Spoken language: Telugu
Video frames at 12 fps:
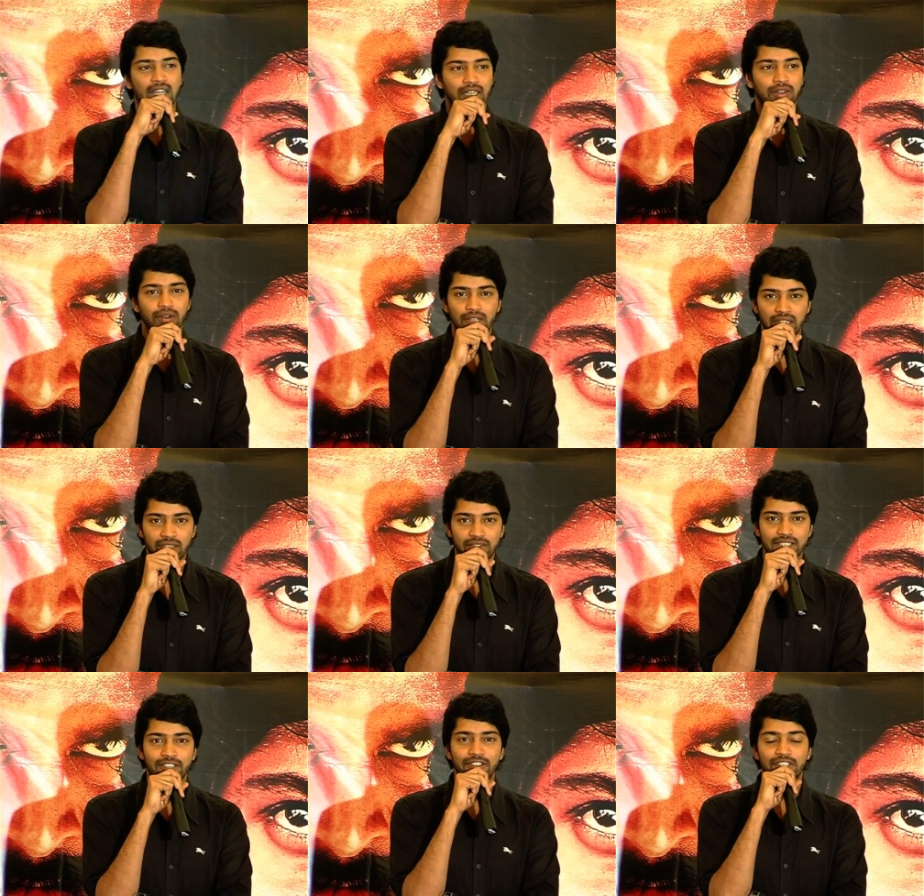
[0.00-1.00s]
అక్కడ కూడా నన్ను
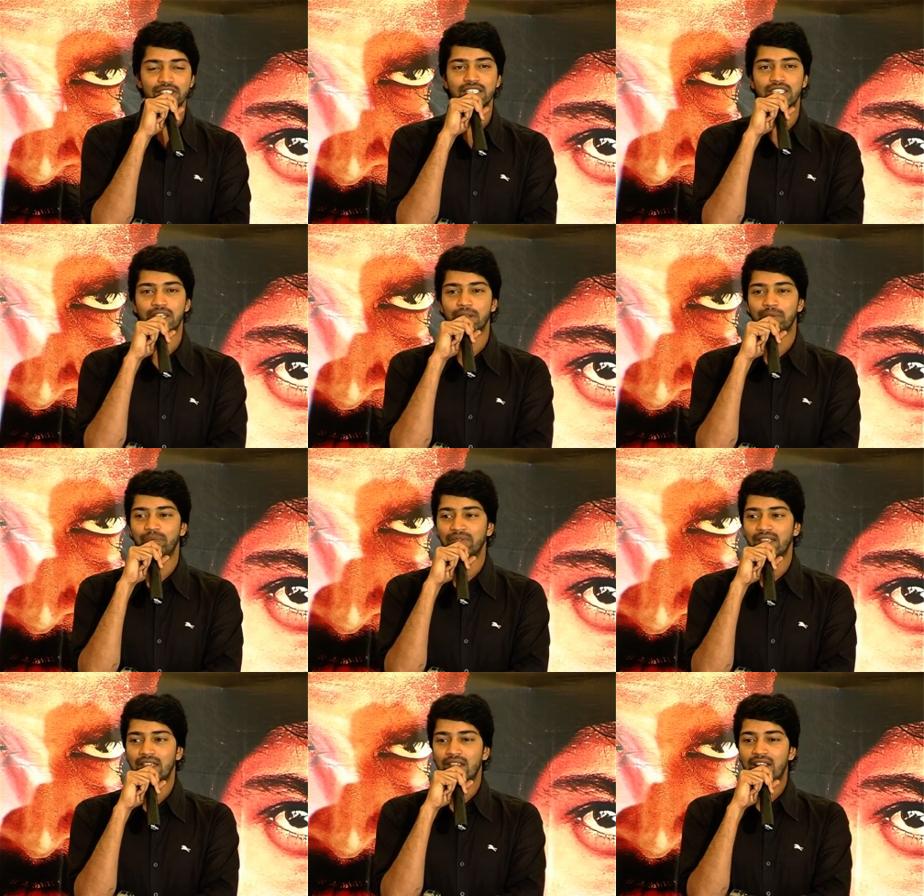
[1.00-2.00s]
విజయవంతం చేశారు
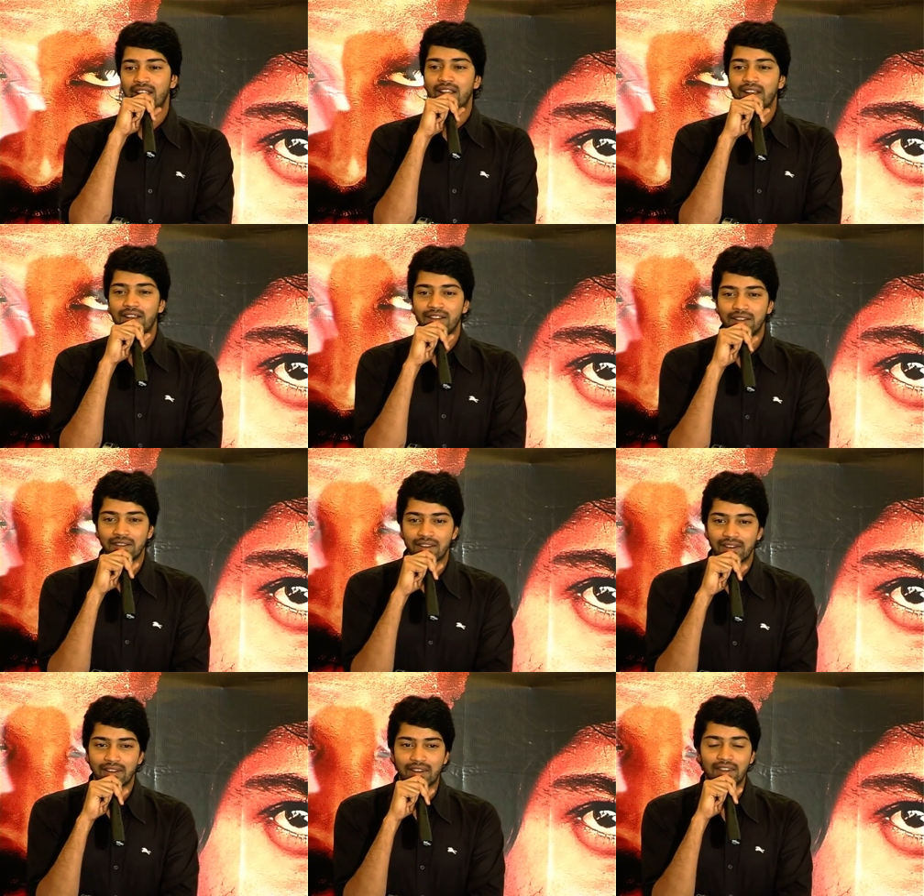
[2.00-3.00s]

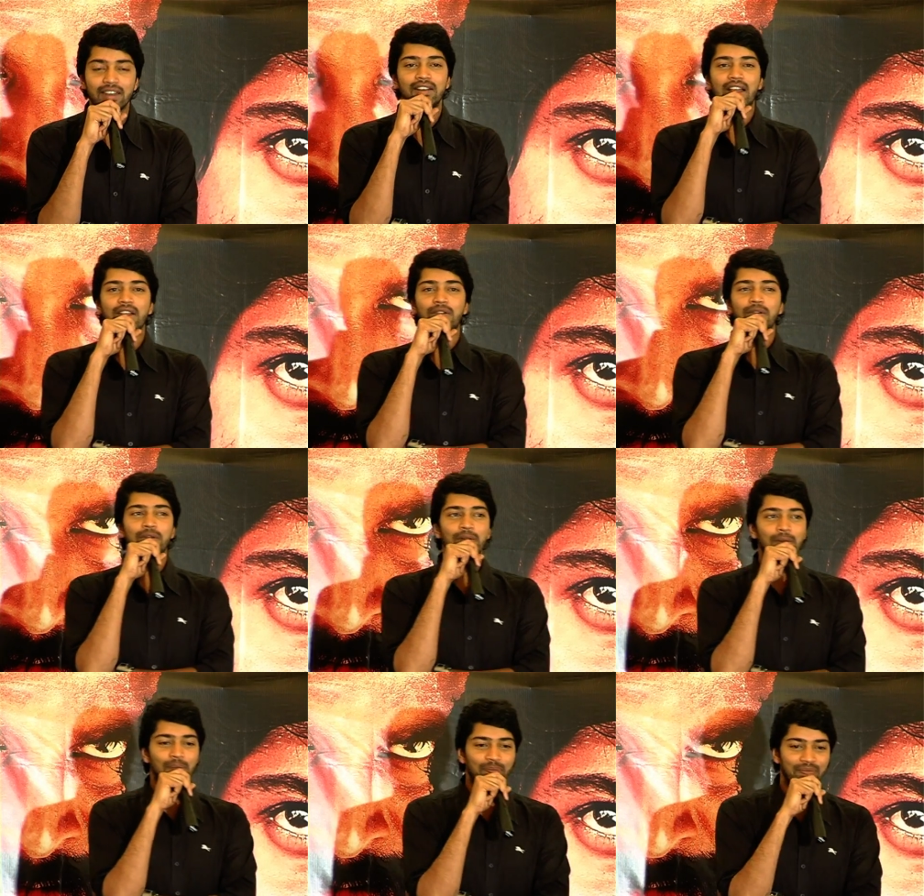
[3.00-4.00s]
అంటే నాకు
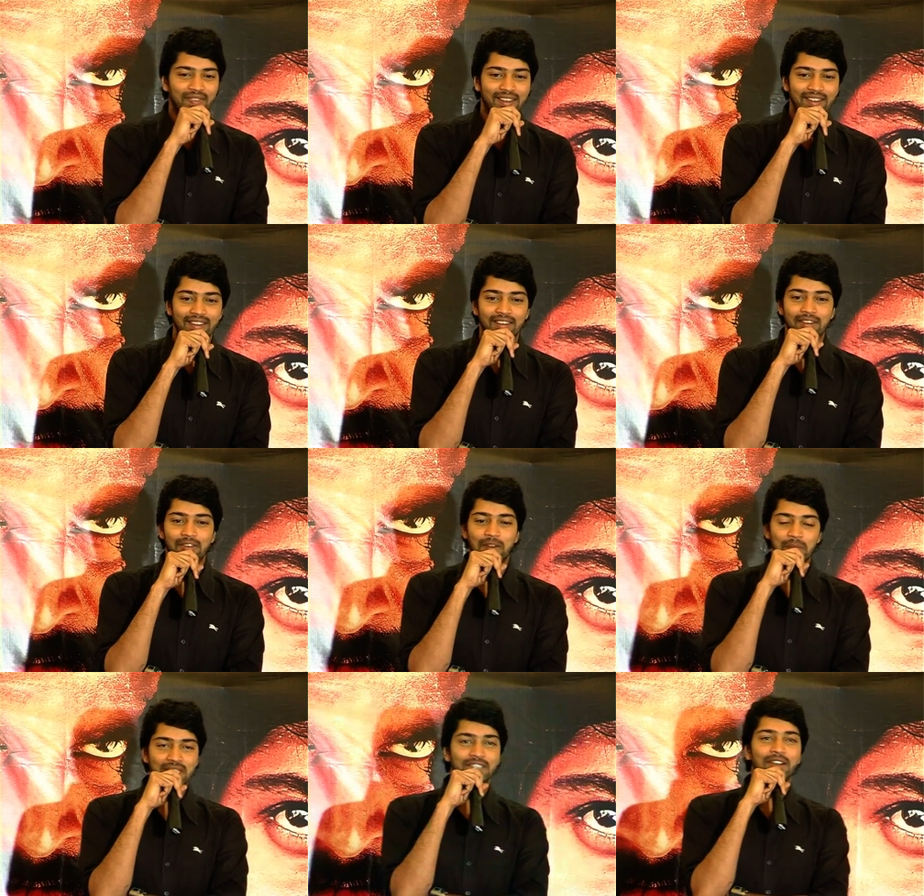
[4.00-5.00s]
ఒక
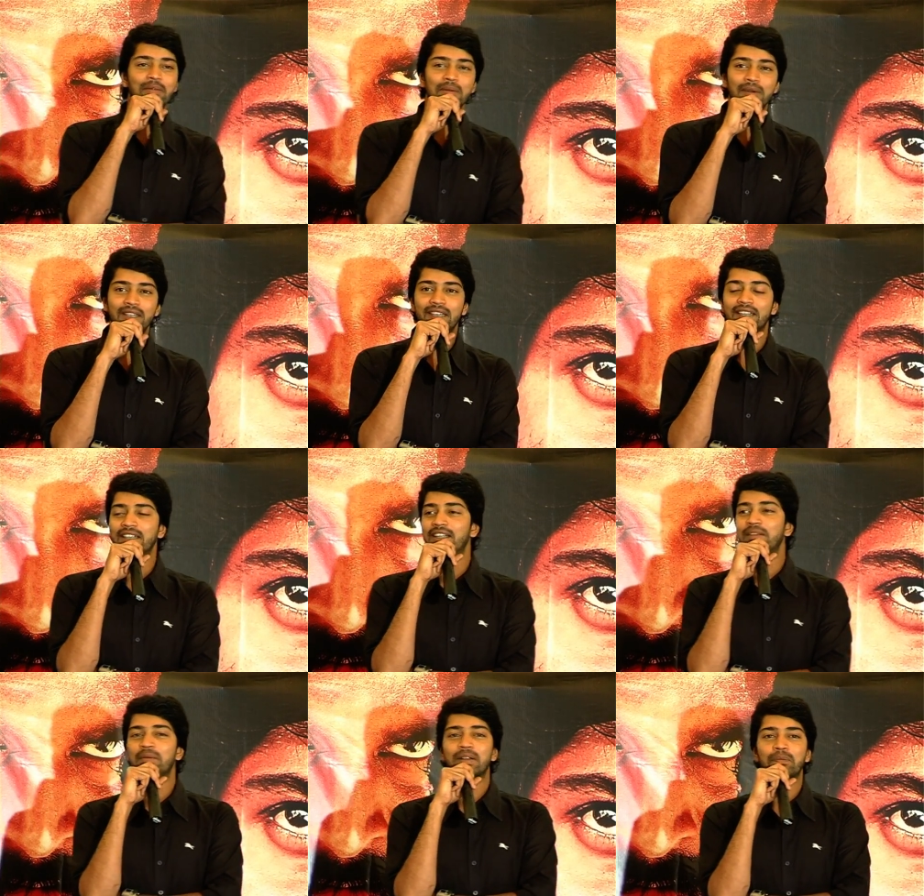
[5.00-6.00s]
బెస్ట్ కాంప్లిమెంట్
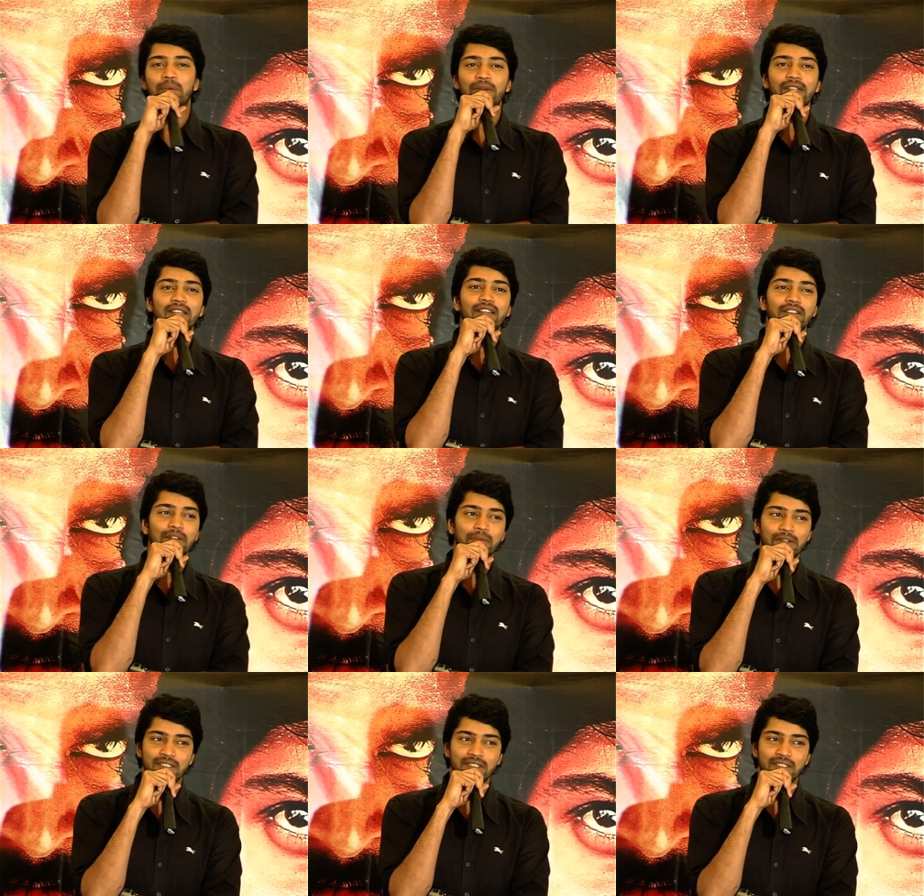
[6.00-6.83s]
ఏంటంటే మన పూరి గారు తమ్ముడు